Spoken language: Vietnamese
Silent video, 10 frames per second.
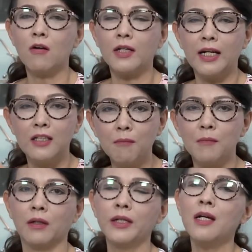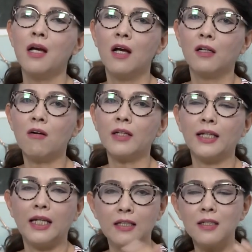có khi nước bưởi, có
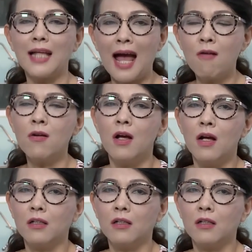khi thì nước táo.